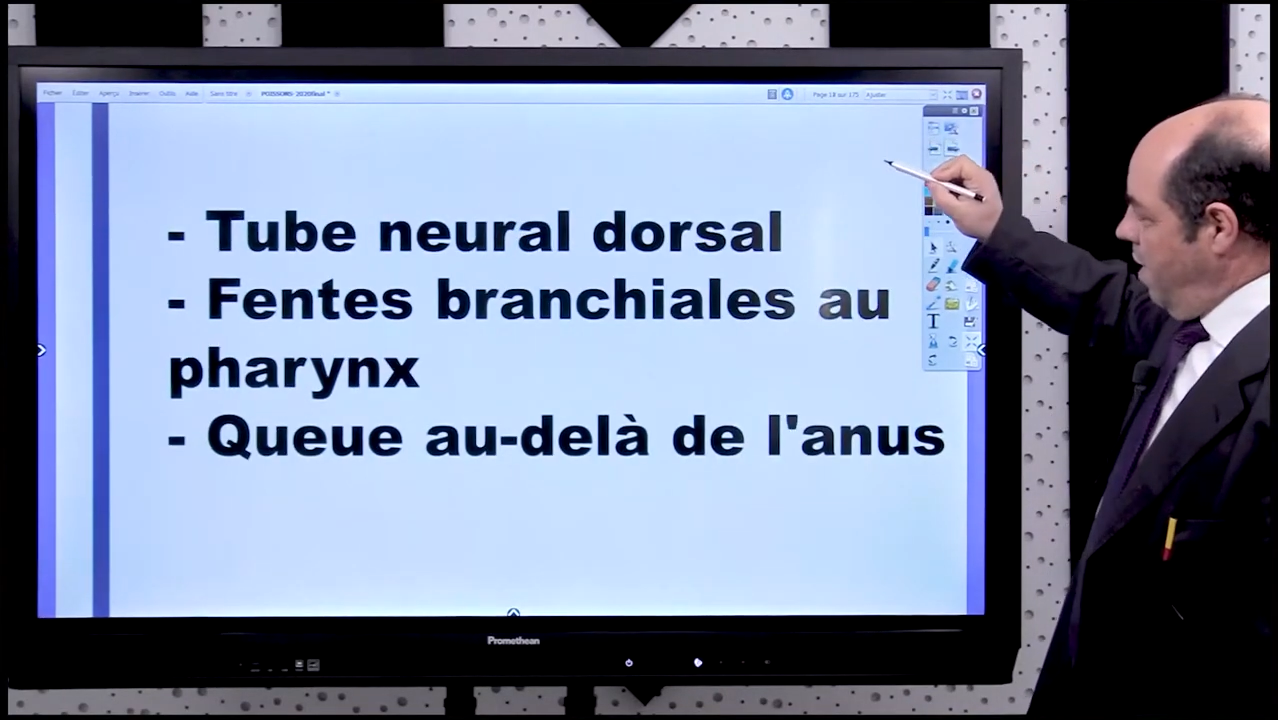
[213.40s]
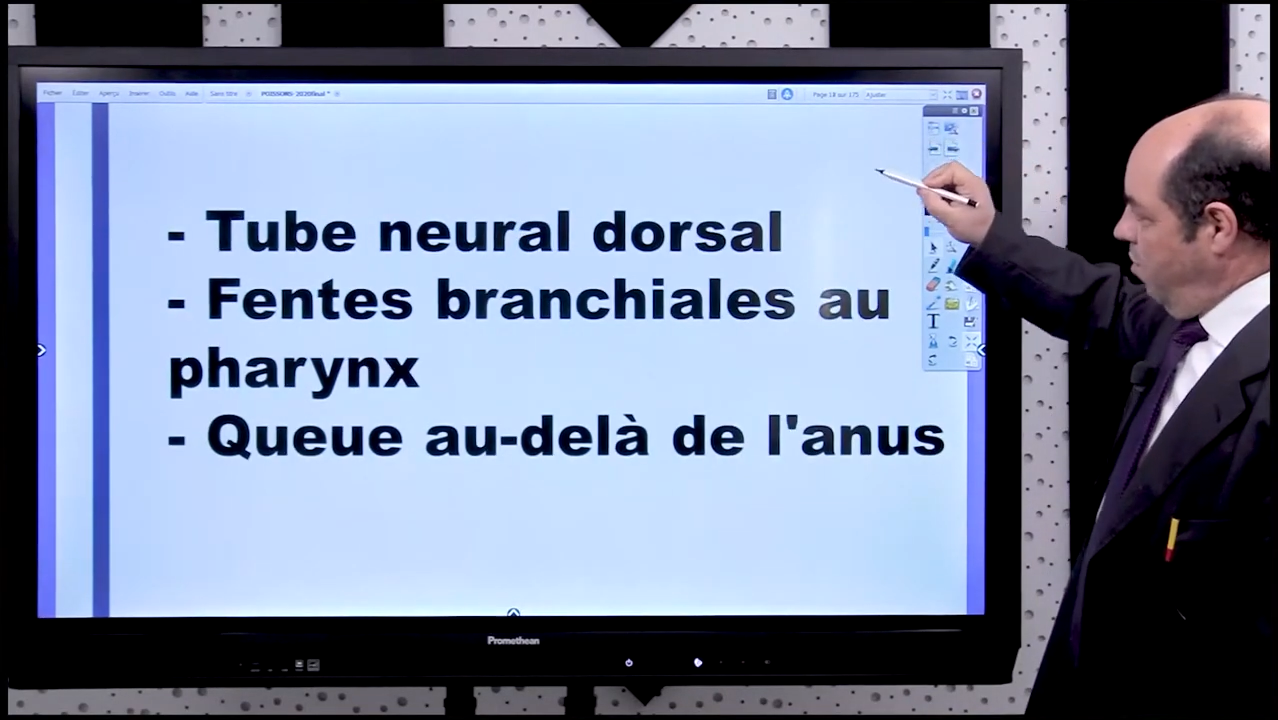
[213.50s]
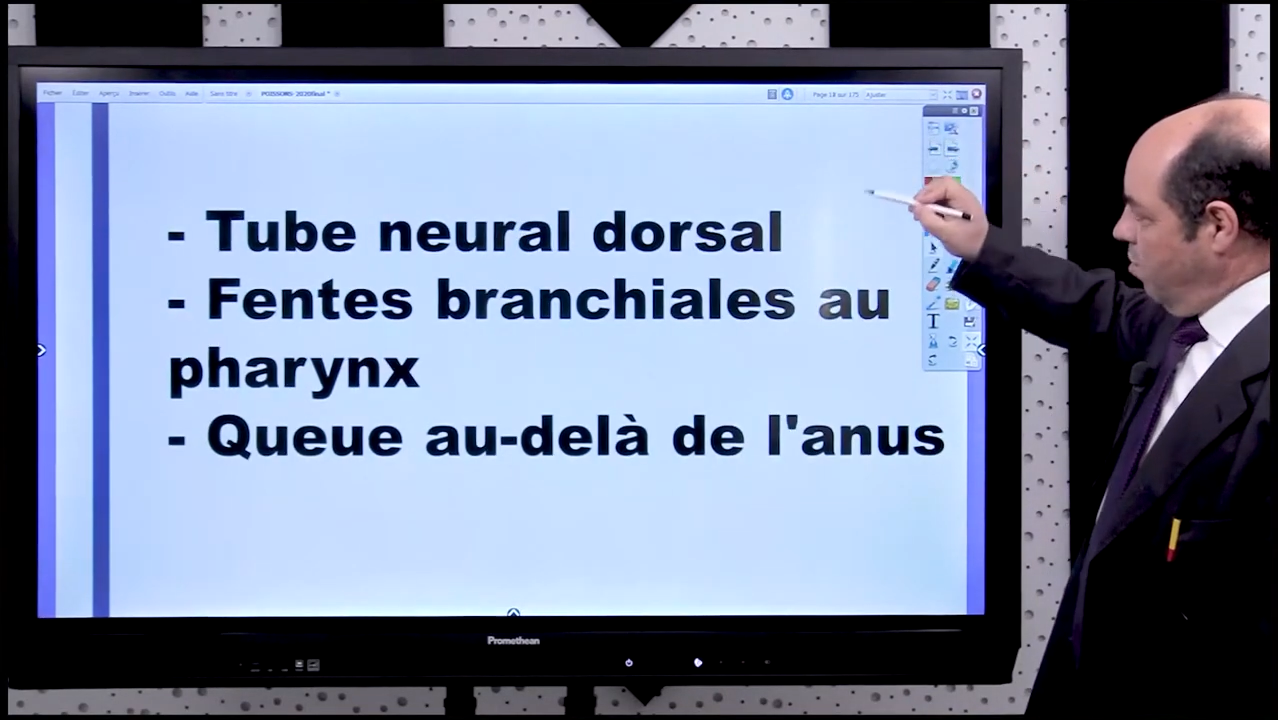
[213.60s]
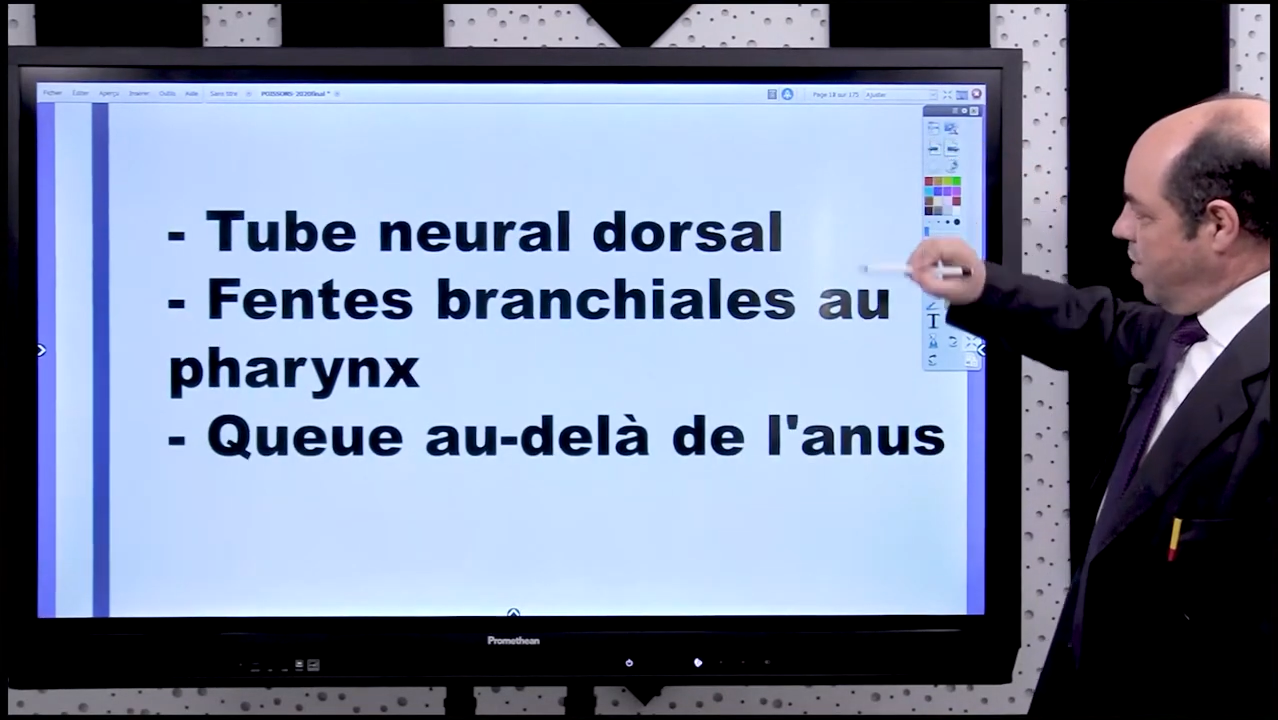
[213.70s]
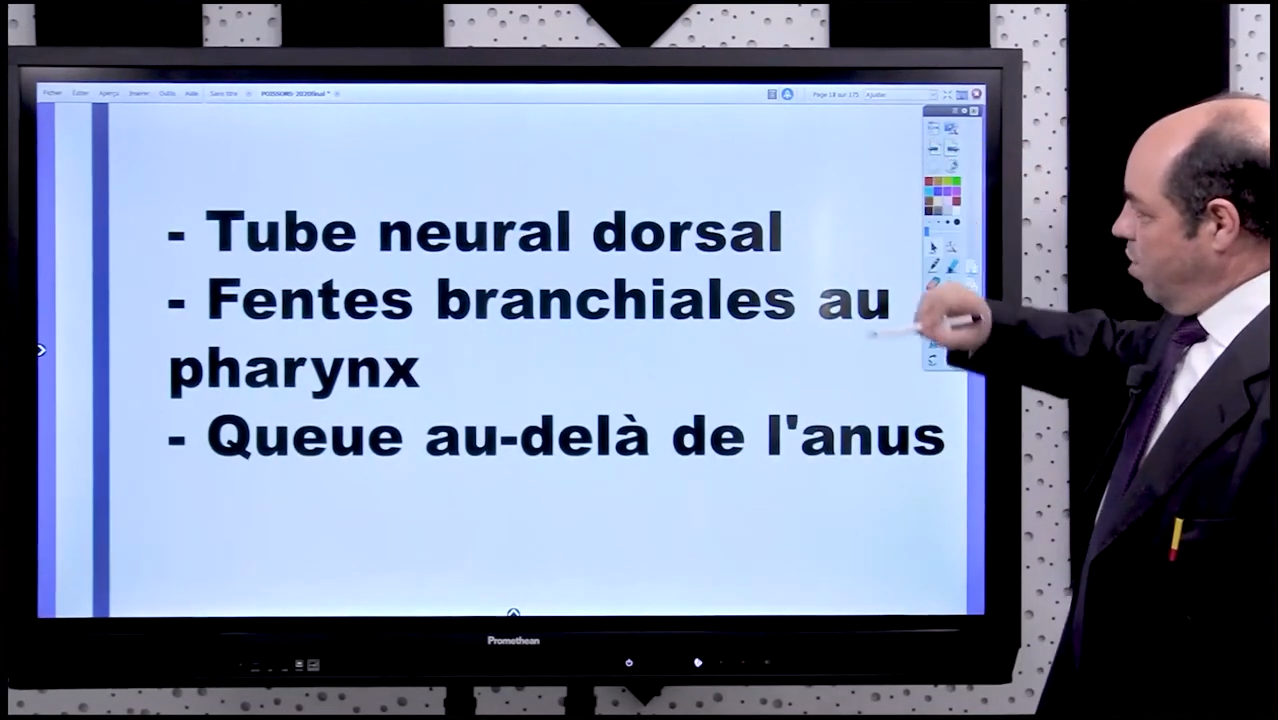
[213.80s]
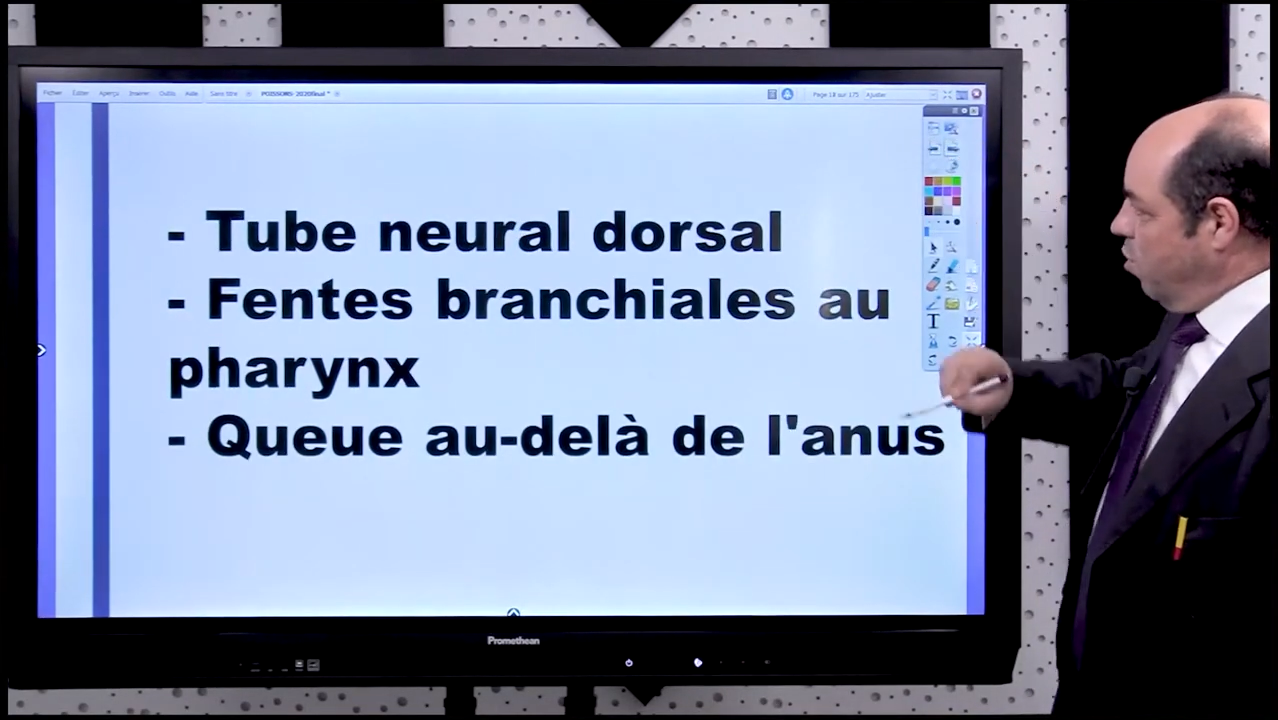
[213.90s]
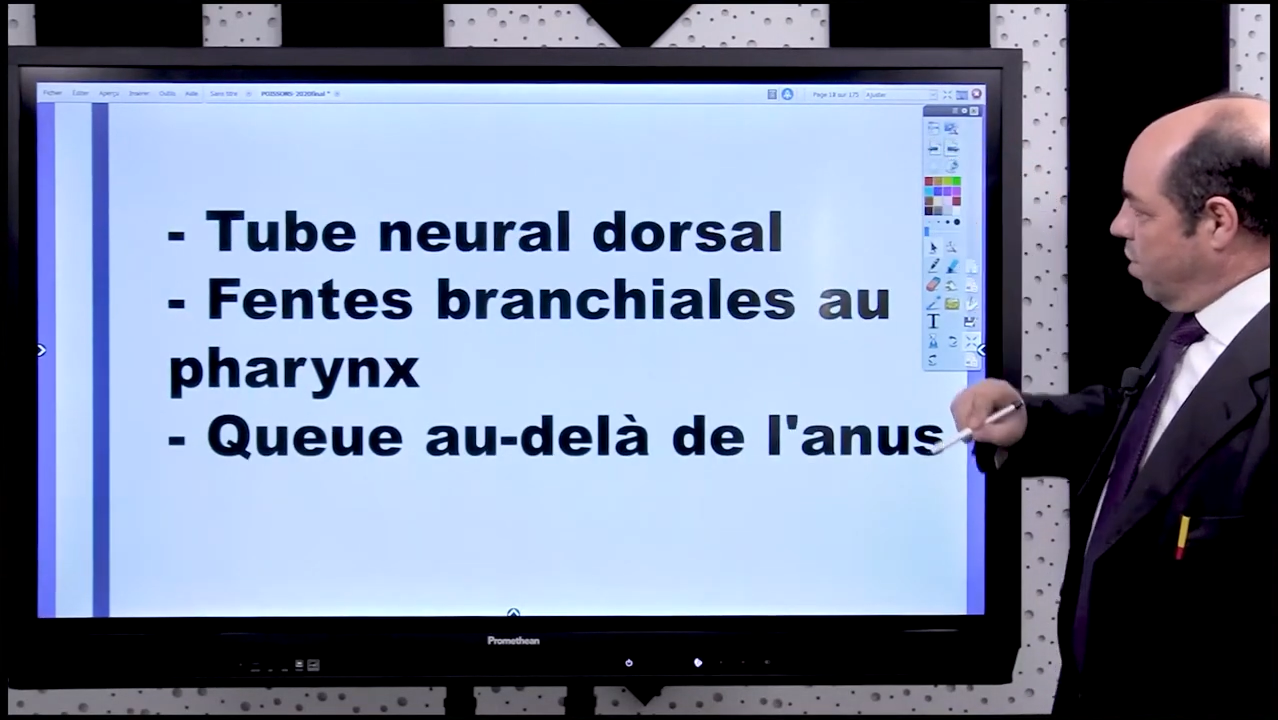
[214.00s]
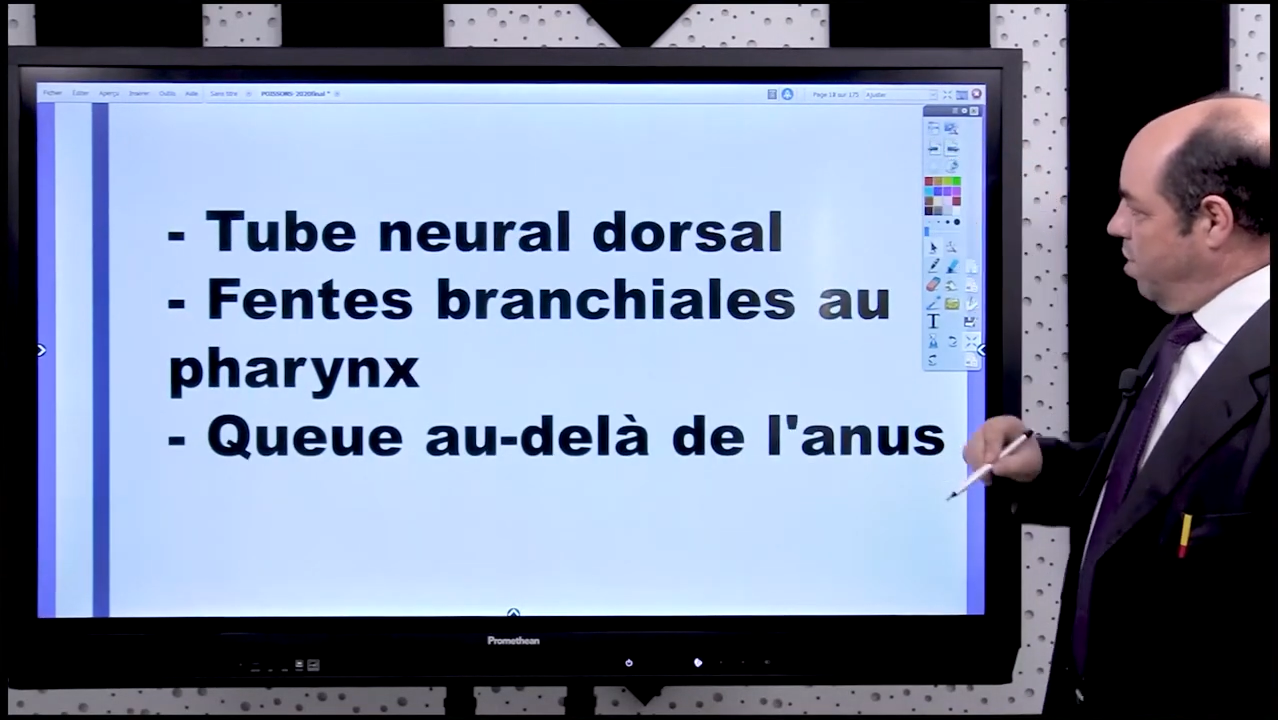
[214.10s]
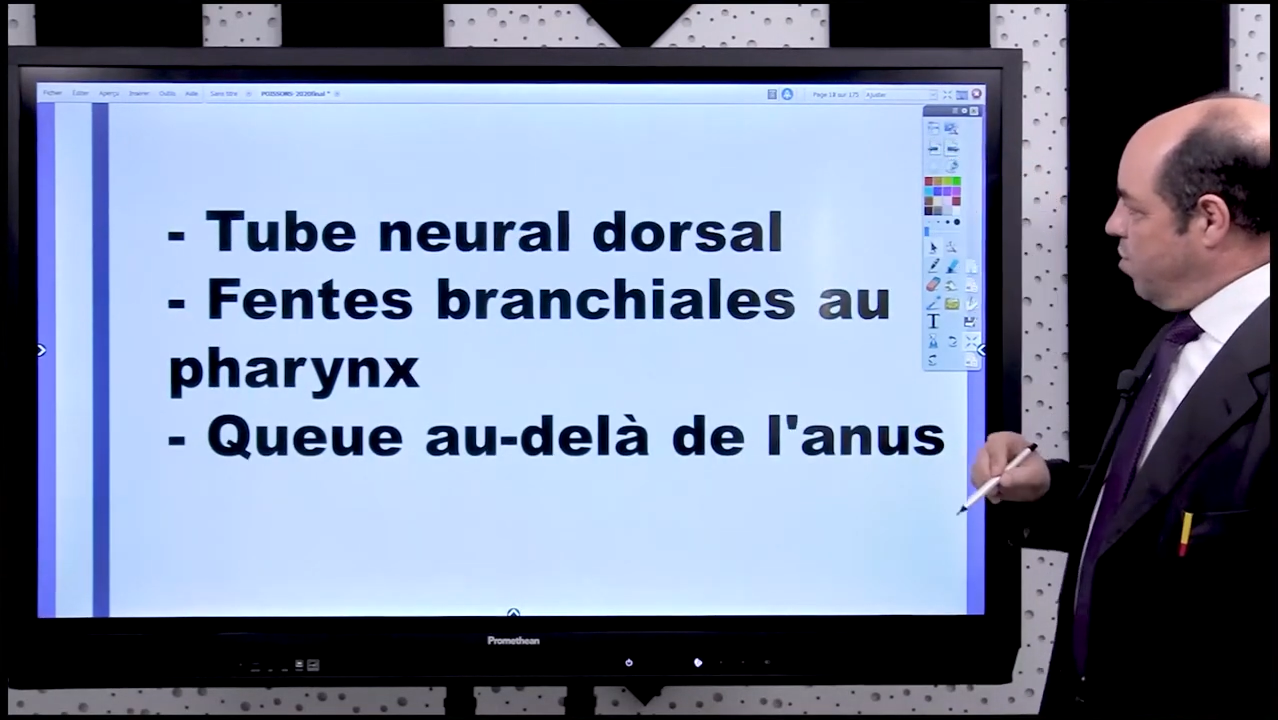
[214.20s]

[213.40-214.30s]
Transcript: Donc ces cordes